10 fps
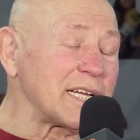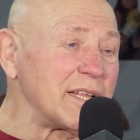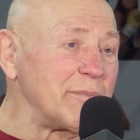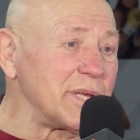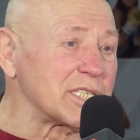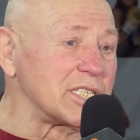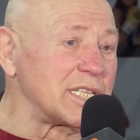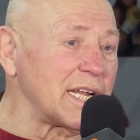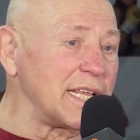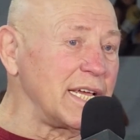na ten pierwszy
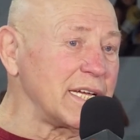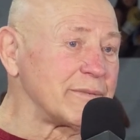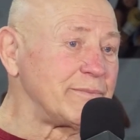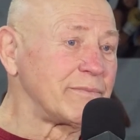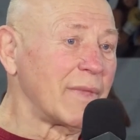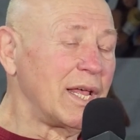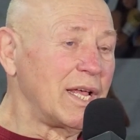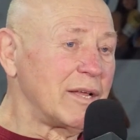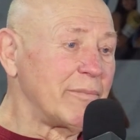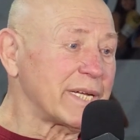trening,
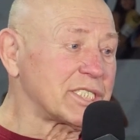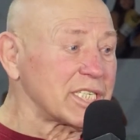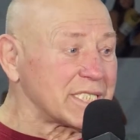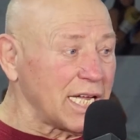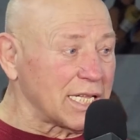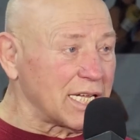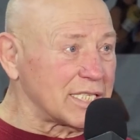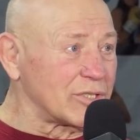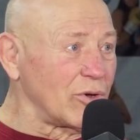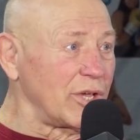patrzę,
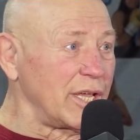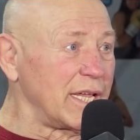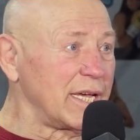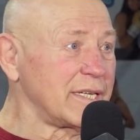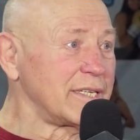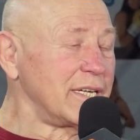sztanga stoi, nie?